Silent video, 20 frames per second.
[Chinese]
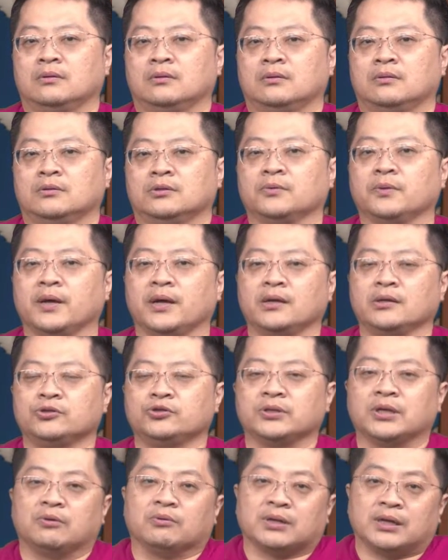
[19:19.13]
对不对？就
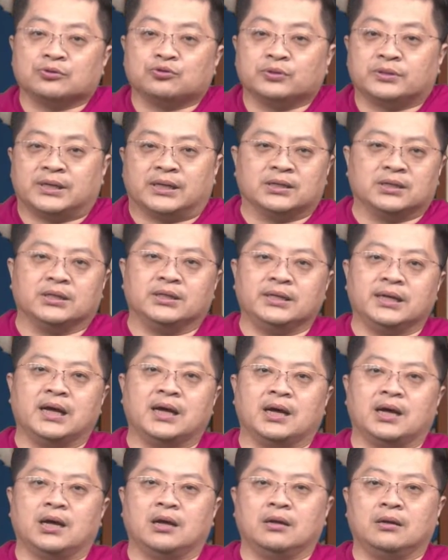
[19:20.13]
像我刚初讲的一样
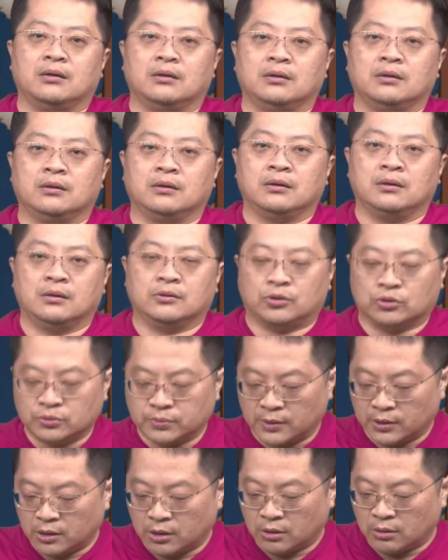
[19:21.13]
啊，投资
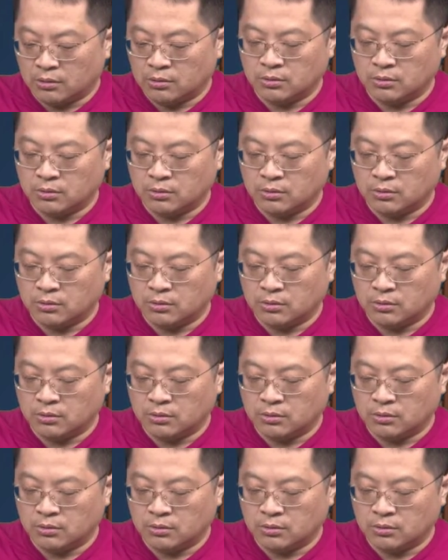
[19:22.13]
朋友，